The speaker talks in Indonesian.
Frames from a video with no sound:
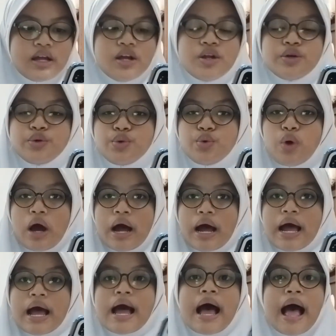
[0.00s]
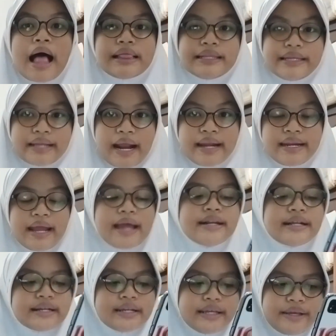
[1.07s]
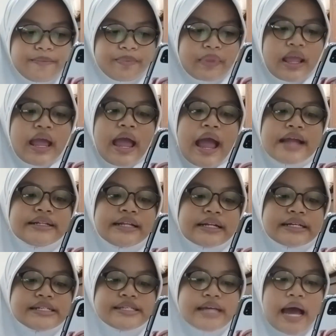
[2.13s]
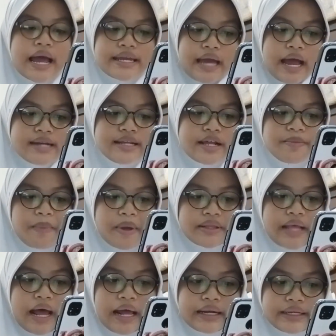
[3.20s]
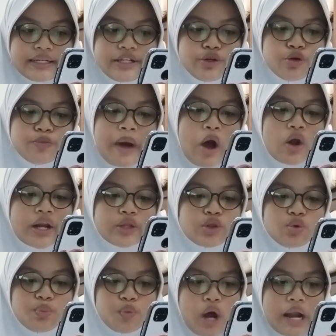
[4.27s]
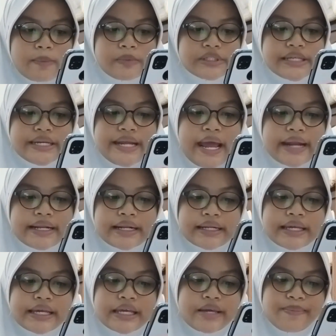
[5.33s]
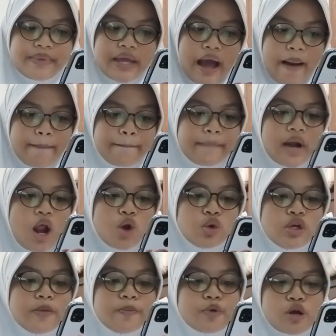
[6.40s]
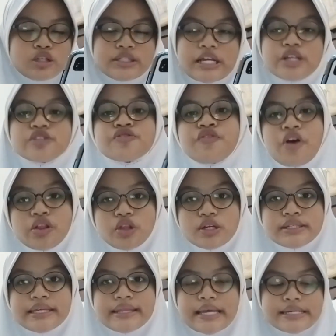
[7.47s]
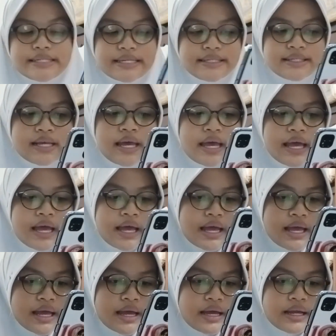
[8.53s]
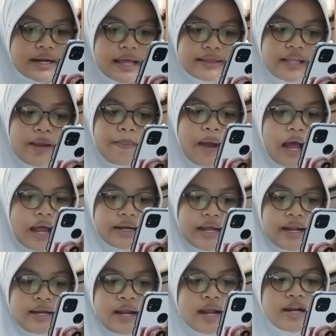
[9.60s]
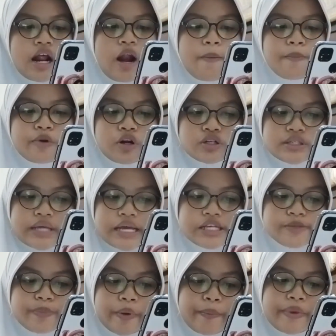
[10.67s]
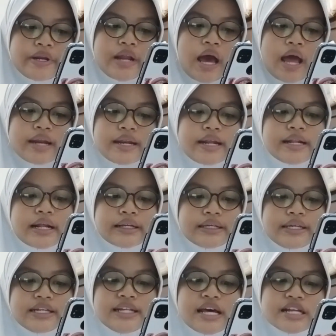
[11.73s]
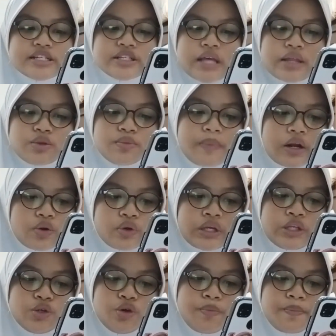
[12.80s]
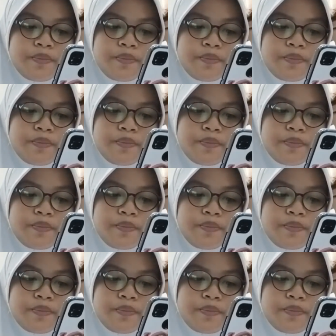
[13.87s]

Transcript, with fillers: Dua, aliran energi. Energi cahaya dari matahari diubah oleh tumbuhan menjadi energi kimia melalui proses fotosintesis. Lantai makanan adalah proses perpindahan energi dari satu makhluk hidup